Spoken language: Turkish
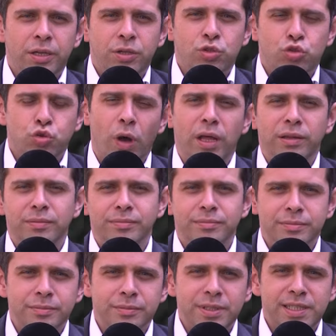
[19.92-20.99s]
Ee, şu an
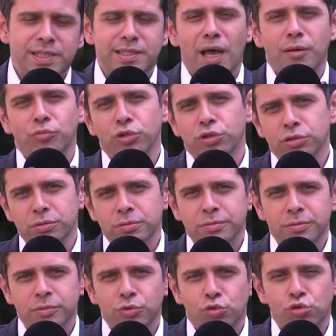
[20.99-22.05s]
İstanbul'un
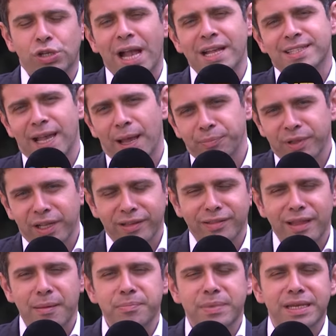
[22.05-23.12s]
güzel
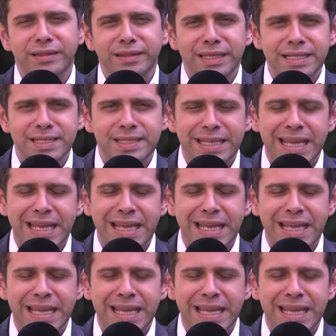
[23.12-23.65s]
semtlerinden birindeyiz.